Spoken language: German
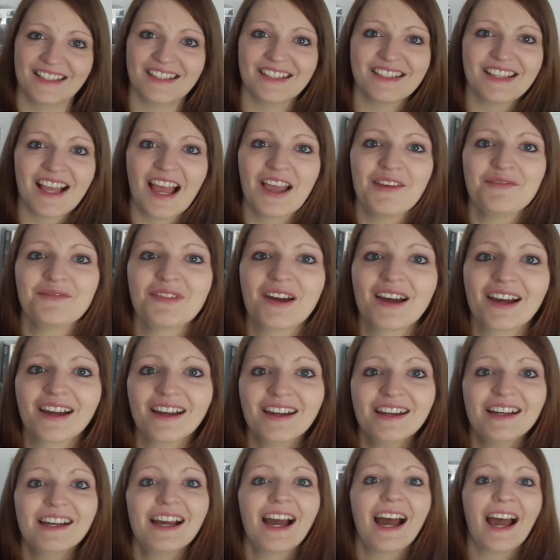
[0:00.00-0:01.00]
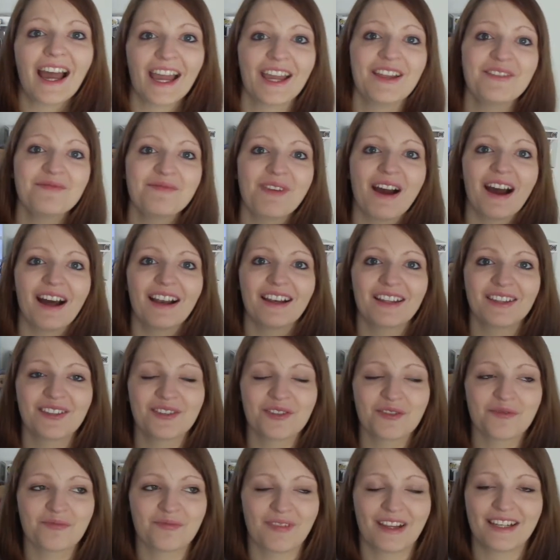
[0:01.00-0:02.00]
das ist einfach
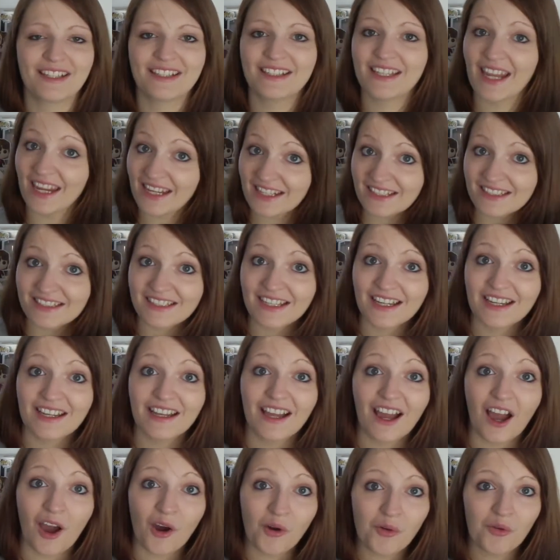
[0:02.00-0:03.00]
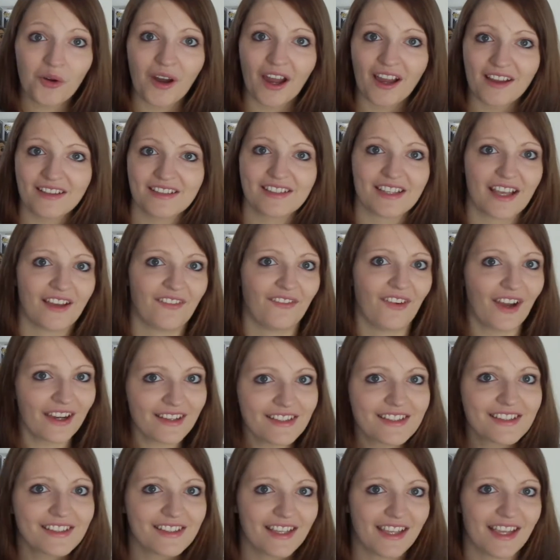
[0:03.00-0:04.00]
einmalig und man denkt auch als
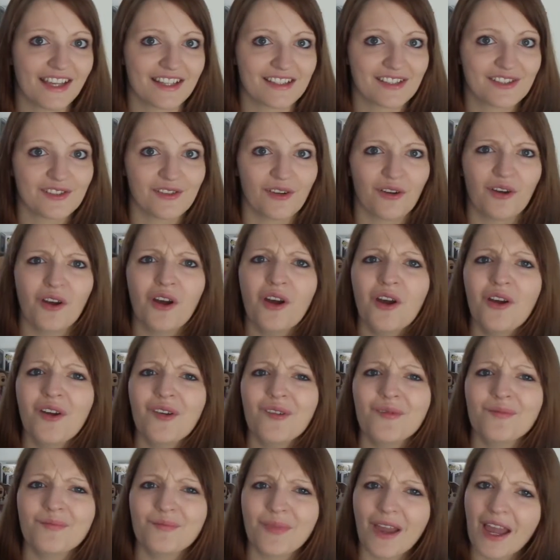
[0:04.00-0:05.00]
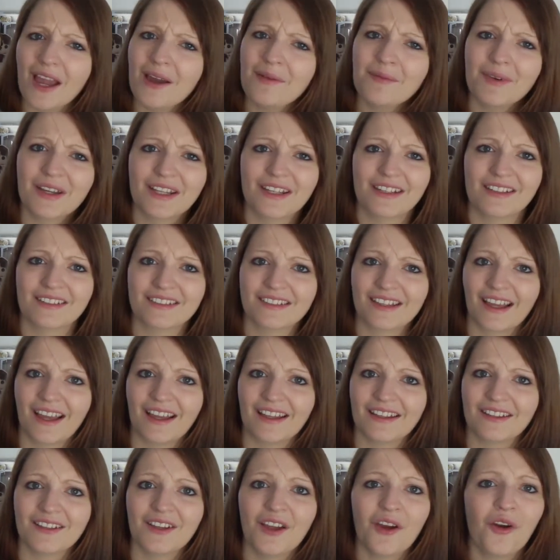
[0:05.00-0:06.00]
Erwachsene jetzt noch permanent
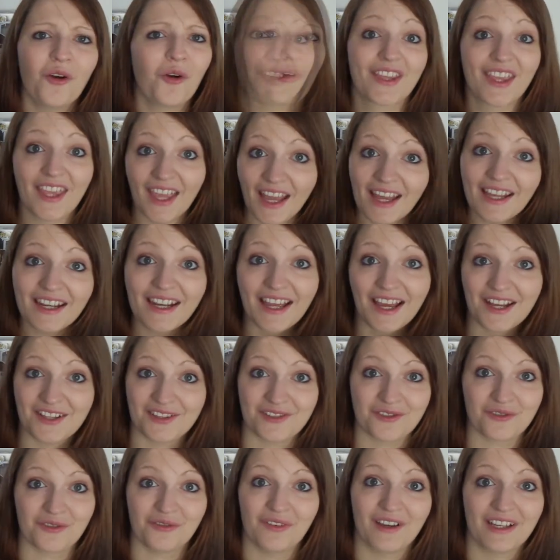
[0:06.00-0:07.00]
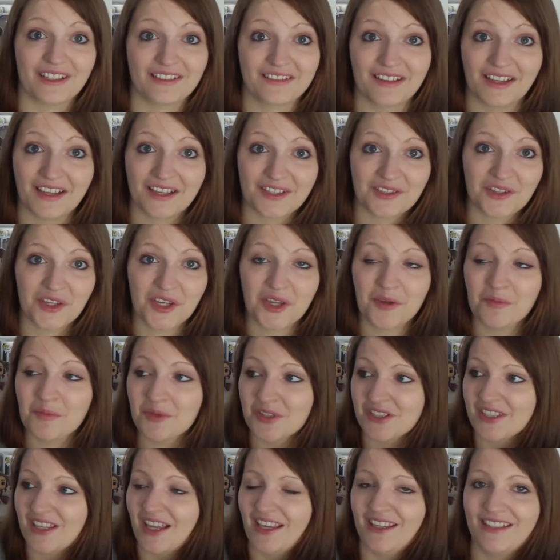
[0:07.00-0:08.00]
dran, auch noch gerne an sowas. Also
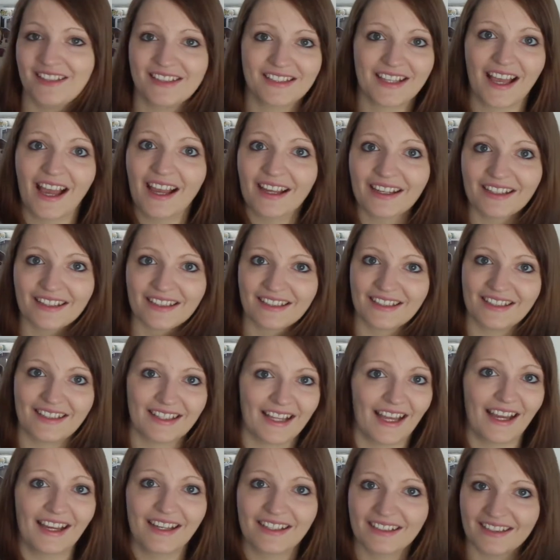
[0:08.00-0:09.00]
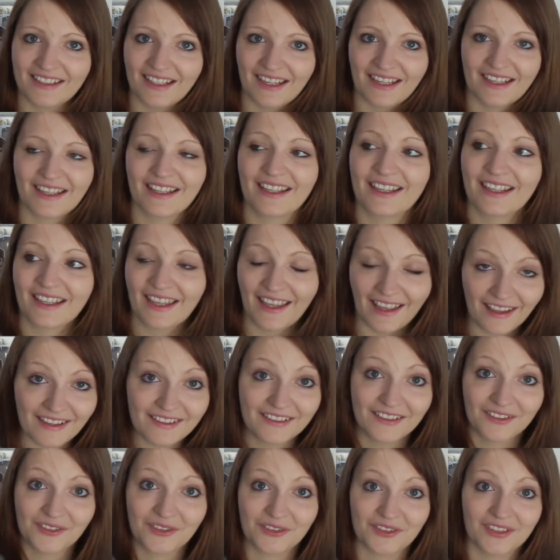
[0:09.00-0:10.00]
ich muss echt sagen, ich lache da
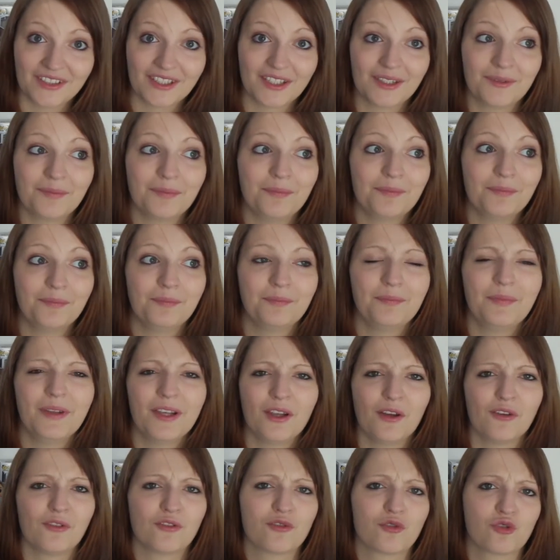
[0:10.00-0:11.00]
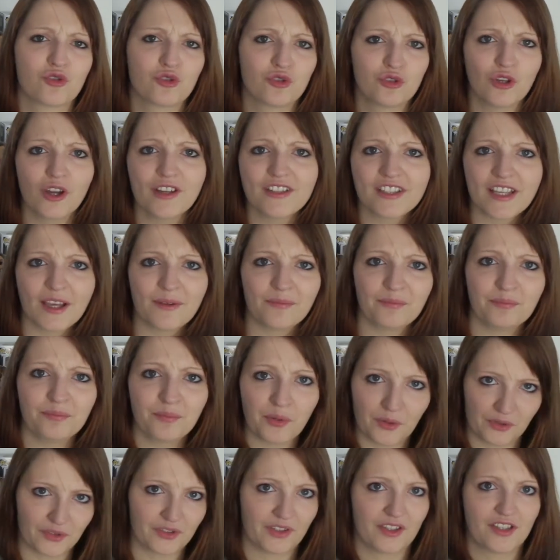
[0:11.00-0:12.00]
gerne und ich bin auch stolz,
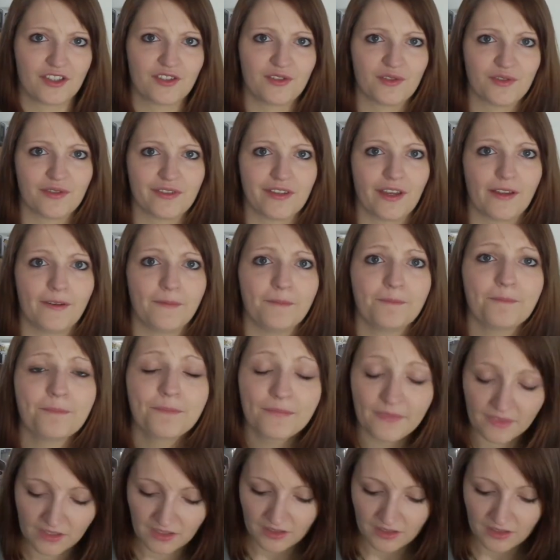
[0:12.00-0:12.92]
ein Potter zu sein.